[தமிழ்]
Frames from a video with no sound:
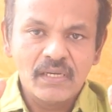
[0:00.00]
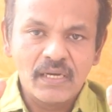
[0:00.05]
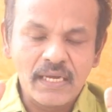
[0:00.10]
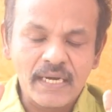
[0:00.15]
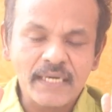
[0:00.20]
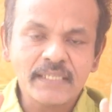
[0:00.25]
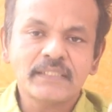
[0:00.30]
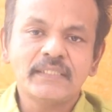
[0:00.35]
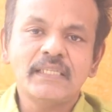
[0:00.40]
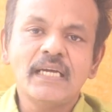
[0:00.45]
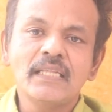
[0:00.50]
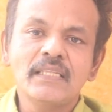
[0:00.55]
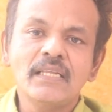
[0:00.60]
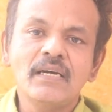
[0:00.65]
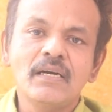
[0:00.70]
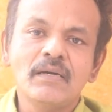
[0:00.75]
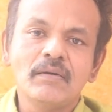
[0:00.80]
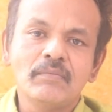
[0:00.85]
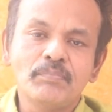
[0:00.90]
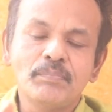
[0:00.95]
கரெக்டாக
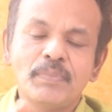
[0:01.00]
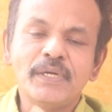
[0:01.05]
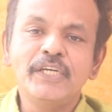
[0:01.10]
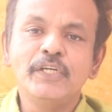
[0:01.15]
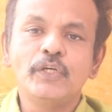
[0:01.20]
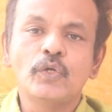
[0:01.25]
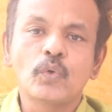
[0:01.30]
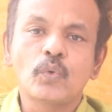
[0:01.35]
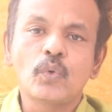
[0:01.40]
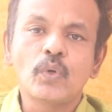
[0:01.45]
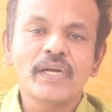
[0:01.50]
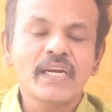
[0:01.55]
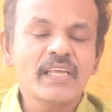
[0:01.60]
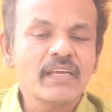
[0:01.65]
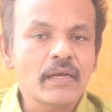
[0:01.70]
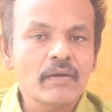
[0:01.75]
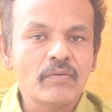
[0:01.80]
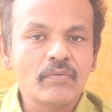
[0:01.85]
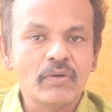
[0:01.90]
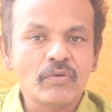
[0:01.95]
தான் பண்ணிகிட்டு இருக்கோம் ஏன்னா
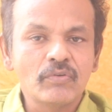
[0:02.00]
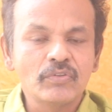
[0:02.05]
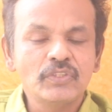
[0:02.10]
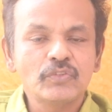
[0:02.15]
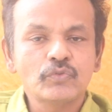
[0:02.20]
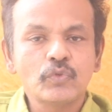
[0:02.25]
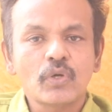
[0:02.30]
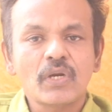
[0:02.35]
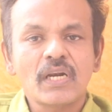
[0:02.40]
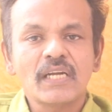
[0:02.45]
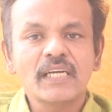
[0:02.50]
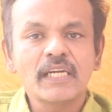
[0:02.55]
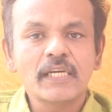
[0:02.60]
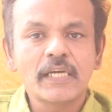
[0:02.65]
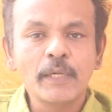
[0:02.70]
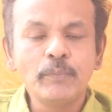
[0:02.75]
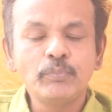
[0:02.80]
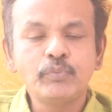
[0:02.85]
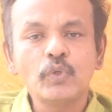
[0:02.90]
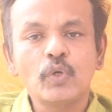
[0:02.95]
அவன் வந்து சொல்கிறாங்க
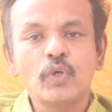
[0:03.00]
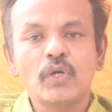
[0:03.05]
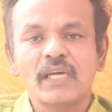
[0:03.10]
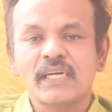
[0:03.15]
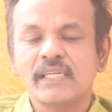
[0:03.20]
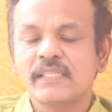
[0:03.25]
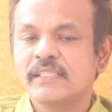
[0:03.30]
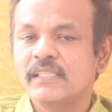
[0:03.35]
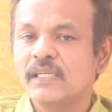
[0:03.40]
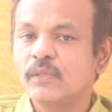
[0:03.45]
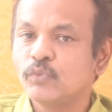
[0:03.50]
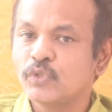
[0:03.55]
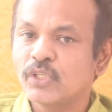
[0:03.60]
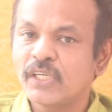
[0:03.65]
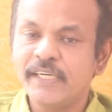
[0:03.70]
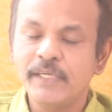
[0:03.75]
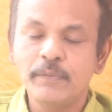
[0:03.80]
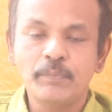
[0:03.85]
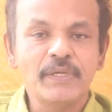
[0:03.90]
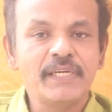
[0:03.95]
கிரிப்டோ கரன்சியில்
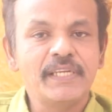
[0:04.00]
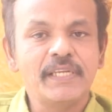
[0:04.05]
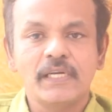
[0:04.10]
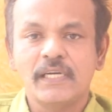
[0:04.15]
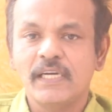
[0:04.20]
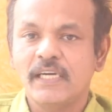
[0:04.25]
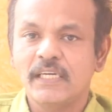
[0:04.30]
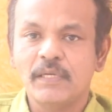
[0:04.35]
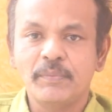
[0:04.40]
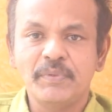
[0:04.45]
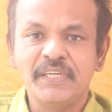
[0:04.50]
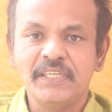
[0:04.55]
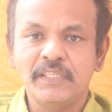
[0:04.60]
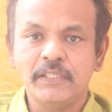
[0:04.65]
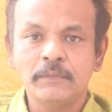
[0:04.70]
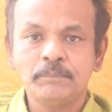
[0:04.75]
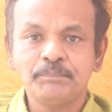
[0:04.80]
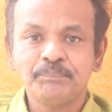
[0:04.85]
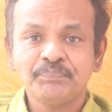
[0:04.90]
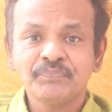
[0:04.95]
முதலீடு பண்ணியிருக்காரு
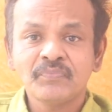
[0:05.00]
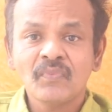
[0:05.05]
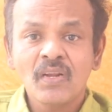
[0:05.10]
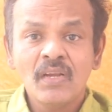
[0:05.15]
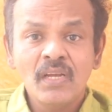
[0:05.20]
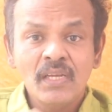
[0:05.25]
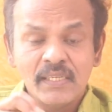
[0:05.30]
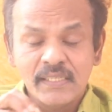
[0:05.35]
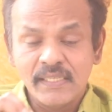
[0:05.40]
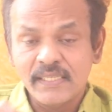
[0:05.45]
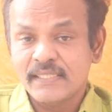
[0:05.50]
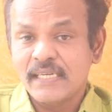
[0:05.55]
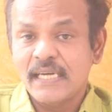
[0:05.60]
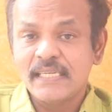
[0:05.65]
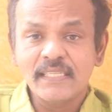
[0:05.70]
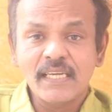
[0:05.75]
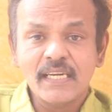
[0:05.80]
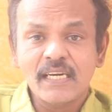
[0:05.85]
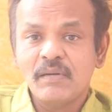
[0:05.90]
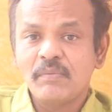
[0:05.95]
அப்படின்ட்டு இங்கே
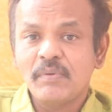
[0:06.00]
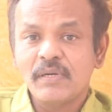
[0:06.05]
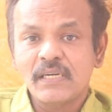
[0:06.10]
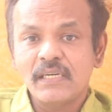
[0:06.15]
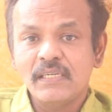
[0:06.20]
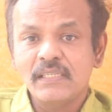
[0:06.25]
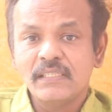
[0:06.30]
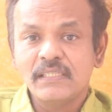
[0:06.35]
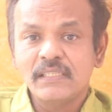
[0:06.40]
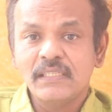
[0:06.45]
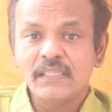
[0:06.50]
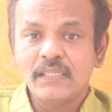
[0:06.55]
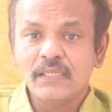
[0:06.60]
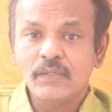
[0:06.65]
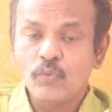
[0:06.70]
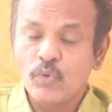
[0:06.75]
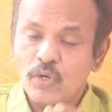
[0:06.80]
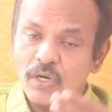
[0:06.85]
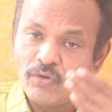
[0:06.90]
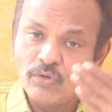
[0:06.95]
சாதாரண மக்களுக்கு
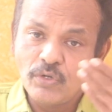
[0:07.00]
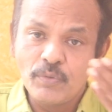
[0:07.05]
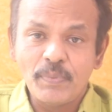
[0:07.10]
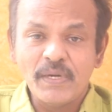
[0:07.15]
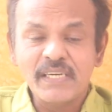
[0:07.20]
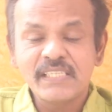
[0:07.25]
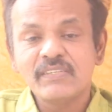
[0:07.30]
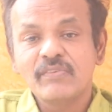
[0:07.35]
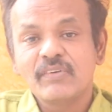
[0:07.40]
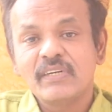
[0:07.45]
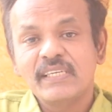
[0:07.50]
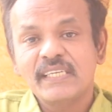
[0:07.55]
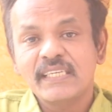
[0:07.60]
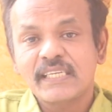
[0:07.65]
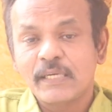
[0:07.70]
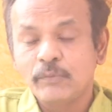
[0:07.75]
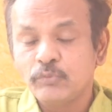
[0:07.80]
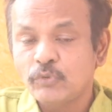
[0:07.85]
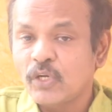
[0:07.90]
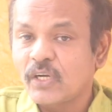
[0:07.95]
ஓரளவுக்கு படித்தவங்களுக்கே
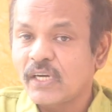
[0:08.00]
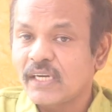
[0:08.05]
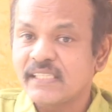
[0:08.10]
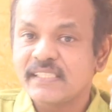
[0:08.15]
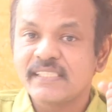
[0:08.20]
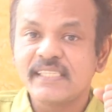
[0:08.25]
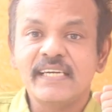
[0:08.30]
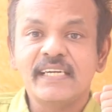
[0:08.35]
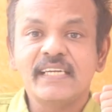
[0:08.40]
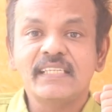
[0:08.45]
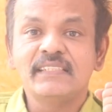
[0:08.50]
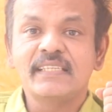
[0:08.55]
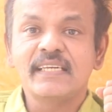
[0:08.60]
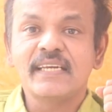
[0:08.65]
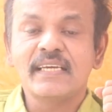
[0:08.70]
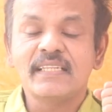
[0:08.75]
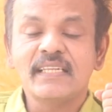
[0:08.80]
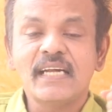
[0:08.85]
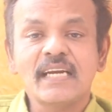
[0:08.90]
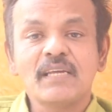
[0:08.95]
கிரிப்டோ கரன்சினா என்னன்னு
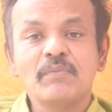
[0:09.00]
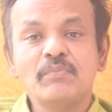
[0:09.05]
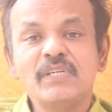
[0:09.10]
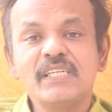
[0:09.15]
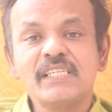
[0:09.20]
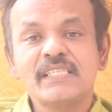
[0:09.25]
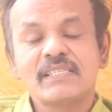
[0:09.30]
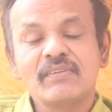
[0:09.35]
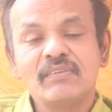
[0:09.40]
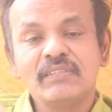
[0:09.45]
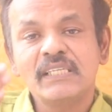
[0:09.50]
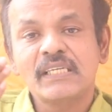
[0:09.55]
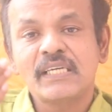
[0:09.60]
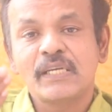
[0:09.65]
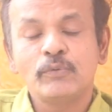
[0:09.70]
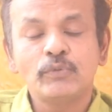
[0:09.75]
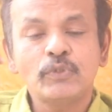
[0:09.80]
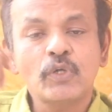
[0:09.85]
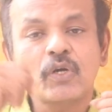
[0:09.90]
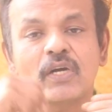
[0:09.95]
தெரியாது ஆனால் மினிஸ்டர் வந்து
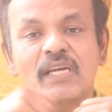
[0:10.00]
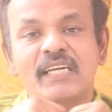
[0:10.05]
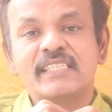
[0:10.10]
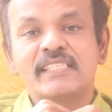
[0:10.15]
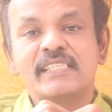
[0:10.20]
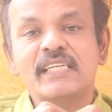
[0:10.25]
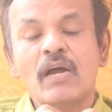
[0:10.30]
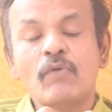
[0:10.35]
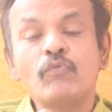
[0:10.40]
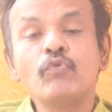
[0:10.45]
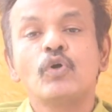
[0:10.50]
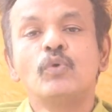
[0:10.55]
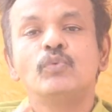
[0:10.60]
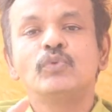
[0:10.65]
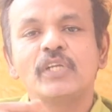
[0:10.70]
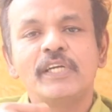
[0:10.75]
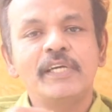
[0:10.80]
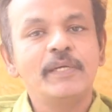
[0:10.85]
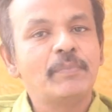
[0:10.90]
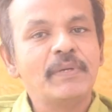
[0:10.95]
கிரிப்டோ கரன்சியில் அவ்வளோ
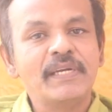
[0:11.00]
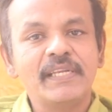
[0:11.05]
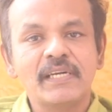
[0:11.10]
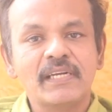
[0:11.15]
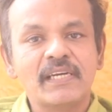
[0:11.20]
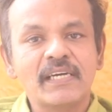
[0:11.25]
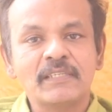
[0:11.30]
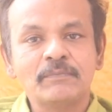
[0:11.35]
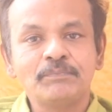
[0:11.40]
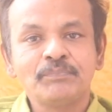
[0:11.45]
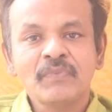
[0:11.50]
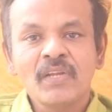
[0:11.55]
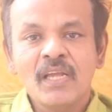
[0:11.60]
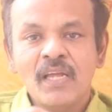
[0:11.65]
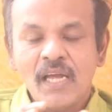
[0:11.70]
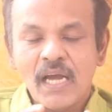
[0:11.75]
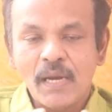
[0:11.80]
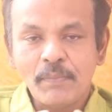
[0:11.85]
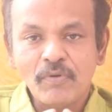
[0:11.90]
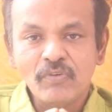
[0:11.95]
முதலீடு பண்ணியிருக்காரு
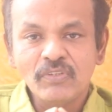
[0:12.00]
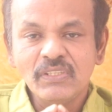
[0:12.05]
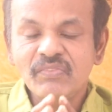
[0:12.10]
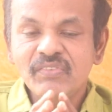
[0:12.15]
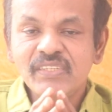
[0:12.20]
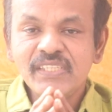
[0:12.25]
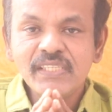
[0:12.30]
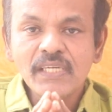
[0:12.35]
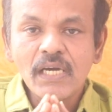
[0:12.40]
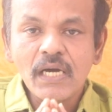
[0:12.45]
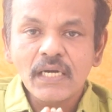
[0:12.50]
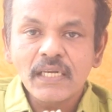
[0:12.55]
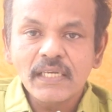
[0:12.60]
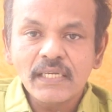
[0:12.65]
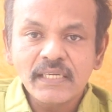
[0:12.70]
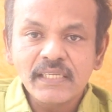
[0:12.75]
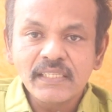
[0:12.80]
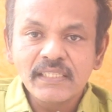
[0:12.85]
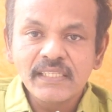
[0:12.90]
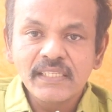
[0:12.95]
அப்போ வந்து விஞ்ஞான
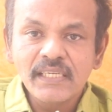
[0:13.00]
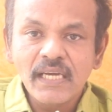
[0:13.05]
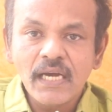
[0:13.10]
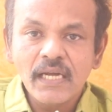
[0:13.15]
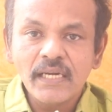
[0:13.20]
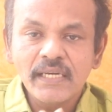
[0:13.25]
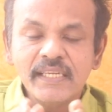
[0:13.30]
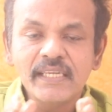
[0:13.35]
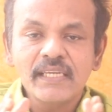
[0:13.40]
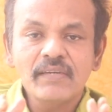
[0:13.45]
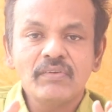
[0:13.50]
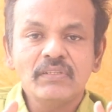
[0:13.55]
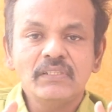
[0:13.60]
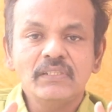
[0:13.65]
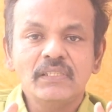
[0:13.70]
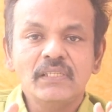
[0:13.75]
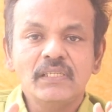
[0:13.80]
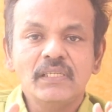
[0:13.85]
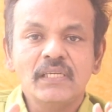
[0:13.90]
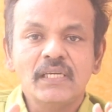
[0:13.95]
ரீதியாக நீங்கள்
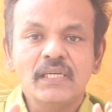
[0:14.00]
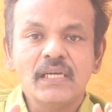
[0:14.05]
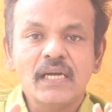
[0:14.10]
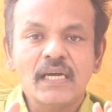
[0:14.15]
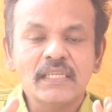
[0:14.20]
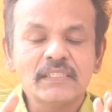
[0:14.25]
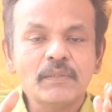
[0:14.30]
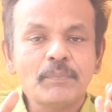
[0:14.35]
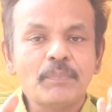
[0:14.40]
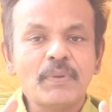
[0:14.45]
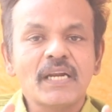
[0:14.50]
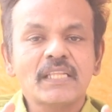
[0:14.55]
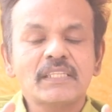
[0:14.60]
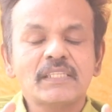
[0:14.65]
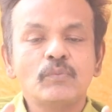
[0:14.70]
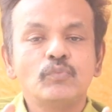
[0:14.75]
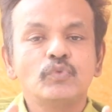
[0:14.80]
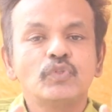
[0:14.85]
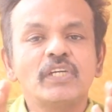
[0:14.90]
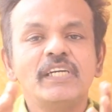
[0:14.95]
வந்து அந்த
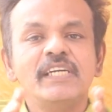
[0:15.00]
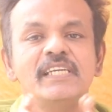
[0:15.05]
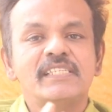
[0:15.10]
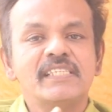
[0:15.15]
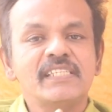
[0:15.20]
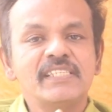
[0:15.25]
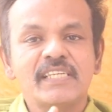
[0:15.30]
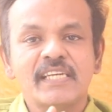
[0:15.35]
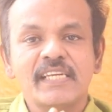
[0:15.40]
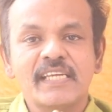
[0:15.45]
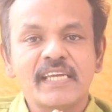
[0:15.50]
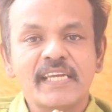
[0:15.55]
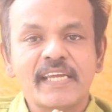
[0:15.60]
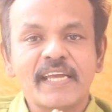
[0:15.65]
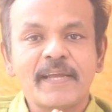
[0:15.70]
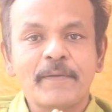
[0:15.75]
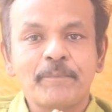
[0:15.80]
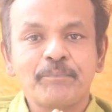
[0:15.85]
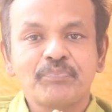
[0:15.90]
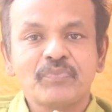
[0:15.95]
பணத்தை முதலீடு செஞ்சுருக்கீங்க
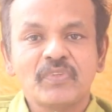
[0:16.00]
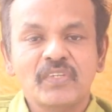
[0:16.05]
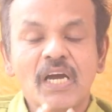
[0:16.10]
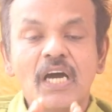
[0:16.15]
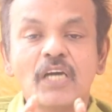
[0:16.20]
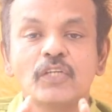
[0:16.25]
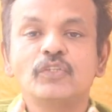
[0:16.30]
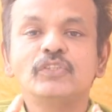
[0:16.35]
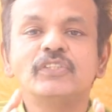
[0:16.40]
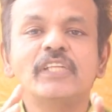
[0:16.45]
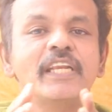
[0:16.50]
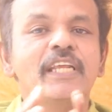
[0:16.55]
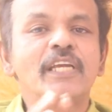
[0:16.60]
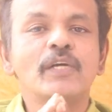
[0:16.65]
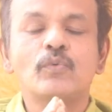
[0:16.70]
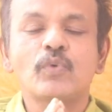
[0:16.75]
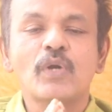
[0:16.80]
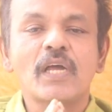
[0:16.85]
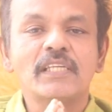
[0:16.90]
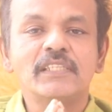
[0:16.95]
யாருக்கும்
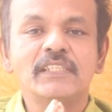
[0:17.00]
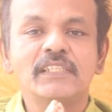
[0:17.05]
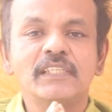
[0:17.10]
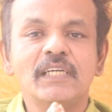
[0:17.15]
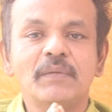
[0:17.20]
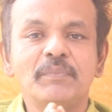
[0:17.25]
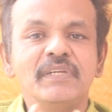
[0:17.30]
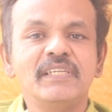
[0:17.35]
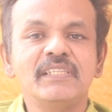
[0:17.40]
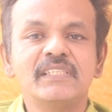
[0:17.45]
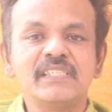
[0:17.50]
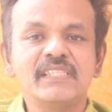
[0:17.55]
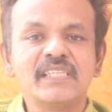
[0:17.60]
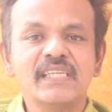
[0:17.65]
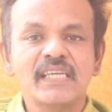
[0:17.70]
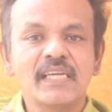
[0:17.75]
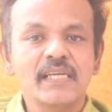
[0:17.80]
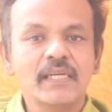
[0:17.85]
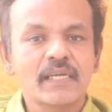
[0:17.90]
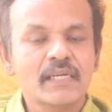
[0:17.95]
தெரியக்கூடாது அப்படின்னு
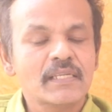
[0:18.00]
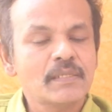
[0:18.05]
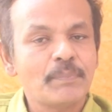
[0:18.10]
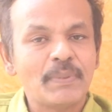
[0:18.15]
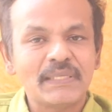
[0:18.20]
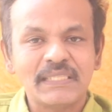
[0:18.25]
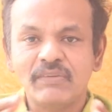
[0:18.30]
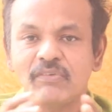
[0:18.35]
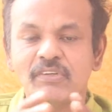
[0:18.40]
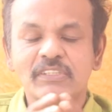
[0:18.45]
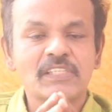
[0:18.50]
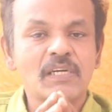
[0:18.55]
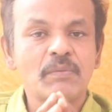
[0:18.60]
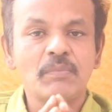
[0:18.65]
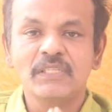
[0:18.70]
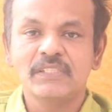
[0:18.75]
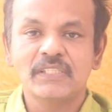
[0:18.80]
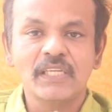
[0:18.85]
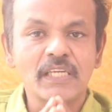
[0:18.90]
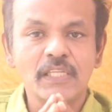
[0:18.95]
செஞ்சுருக்கீங்கிறது
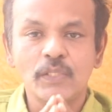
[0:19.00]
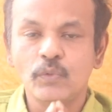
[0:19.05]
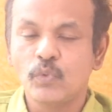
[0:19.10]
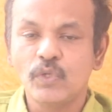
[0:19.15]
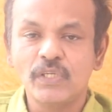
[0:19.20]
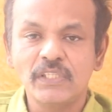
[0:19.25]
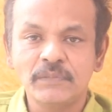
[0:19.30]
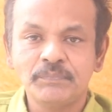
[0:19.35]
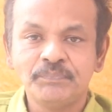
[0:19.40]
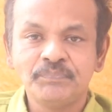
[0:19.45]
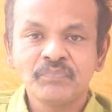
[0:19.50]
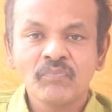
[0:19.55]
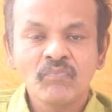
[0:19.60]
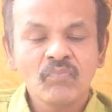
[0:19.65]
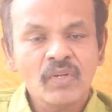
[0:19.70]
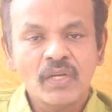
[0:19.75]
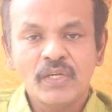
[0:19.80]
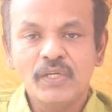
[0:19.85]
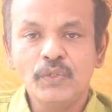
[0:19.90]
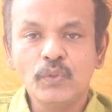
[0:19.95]
பட்டவர்த்தனமாக தெரியுது ஒன்று
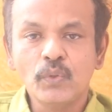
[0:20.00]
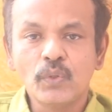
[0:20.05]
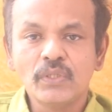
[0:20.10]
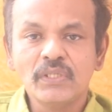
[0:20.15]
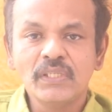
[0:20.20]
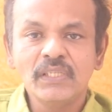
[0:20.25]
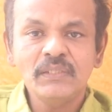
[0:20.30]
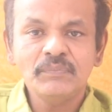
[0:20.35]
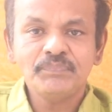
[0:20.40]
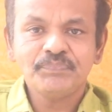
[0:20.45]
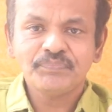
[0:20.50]
இன்னொன்று